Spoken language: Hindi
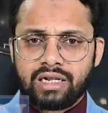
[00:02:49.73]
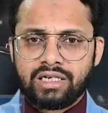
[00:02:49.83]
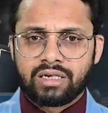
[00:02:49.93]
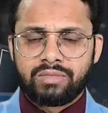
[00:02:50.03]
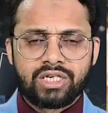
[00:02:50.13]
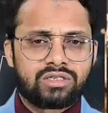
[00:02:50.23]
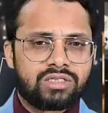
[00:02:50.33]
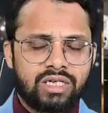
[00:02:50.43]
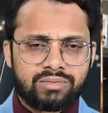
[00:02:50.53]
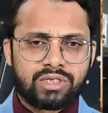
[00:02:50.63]
तारीख में यह
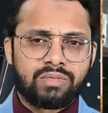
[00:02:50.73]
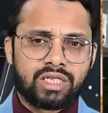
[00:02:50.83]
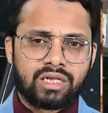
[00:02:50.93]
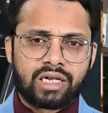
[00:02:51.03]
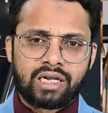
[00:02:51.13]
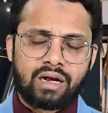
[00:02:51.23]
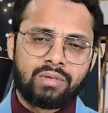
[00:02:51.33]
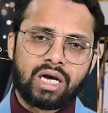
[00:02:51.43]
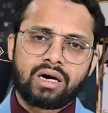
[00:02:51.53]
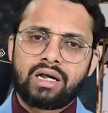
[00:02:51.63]
सबसे बदतरीन
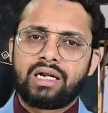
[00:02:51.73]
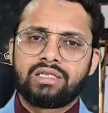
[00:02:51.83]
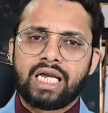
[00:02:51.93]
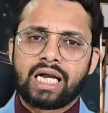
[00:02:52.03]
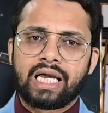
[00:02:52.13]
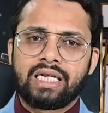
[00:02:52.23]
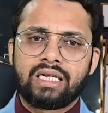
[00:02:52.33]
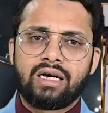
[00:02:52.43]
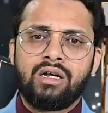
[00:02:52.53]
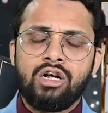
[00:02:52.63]
हमला करार दिया गया
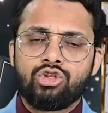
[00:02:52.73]
था